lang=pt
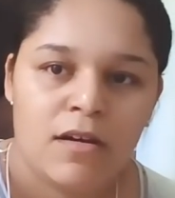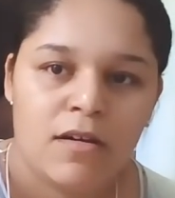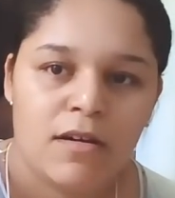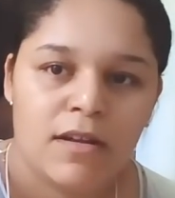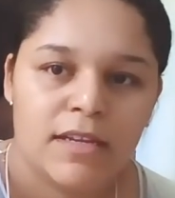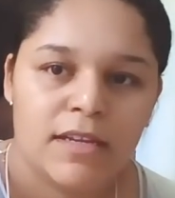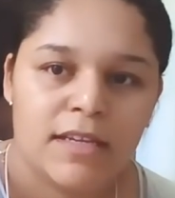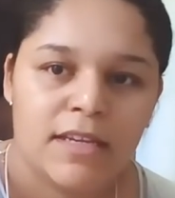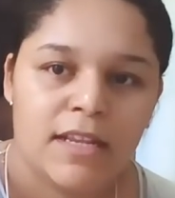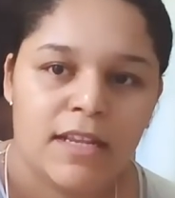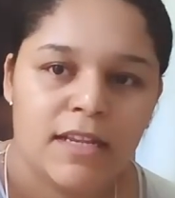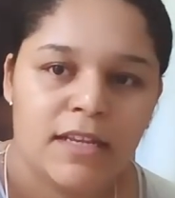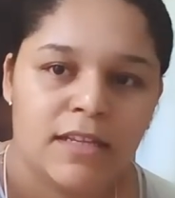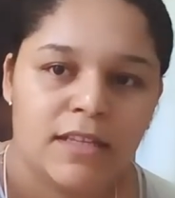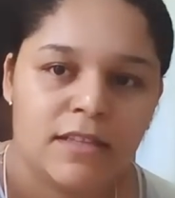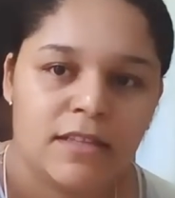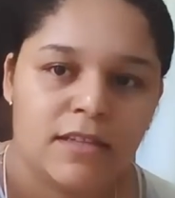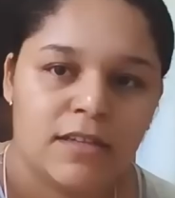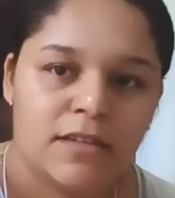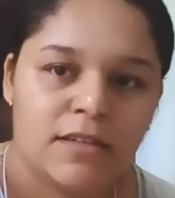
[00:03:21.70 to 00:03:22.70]
Olha que
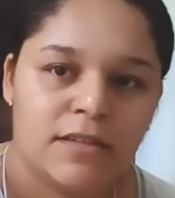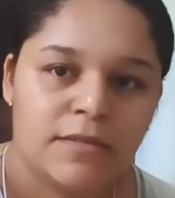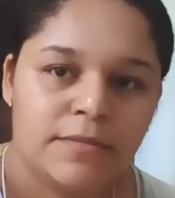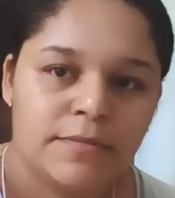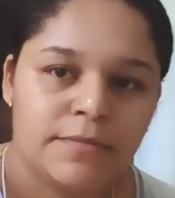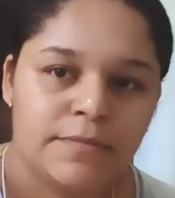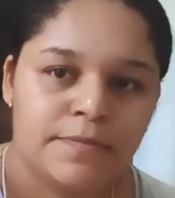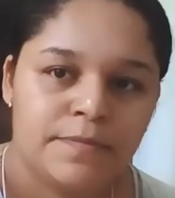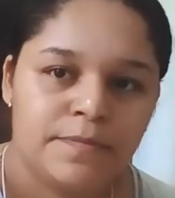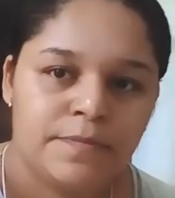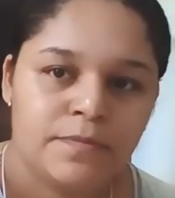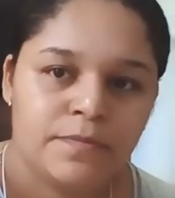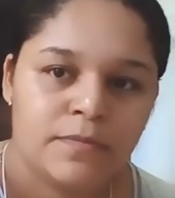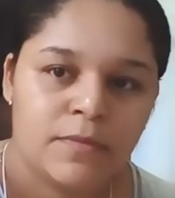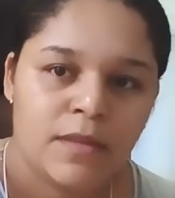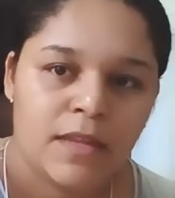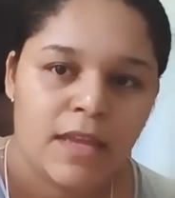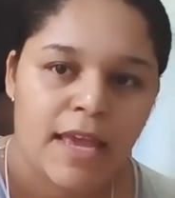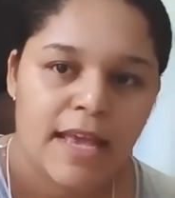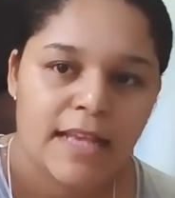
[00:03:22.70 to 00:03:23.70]
linda.
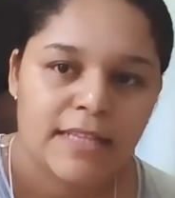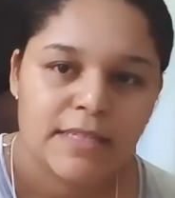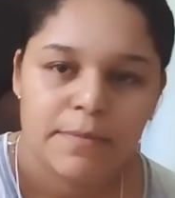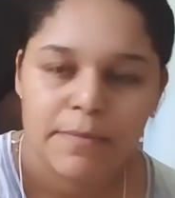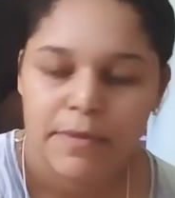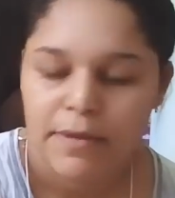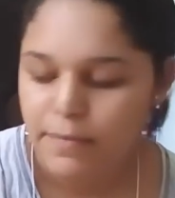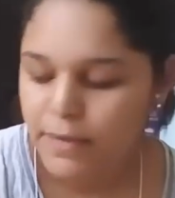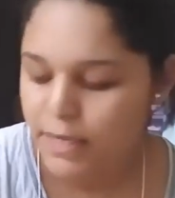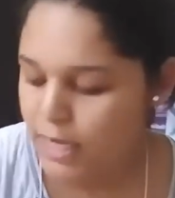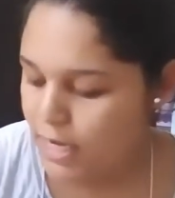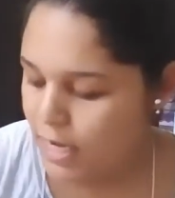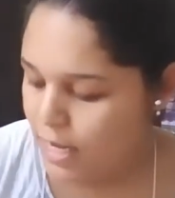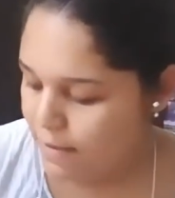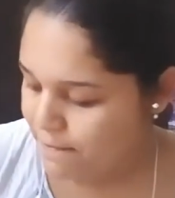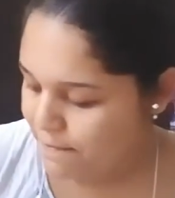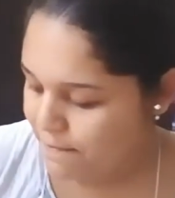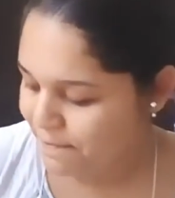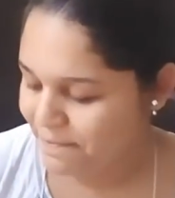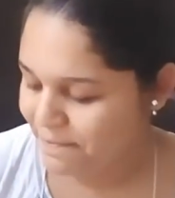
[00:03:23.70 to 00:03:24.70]
Essa é para menina.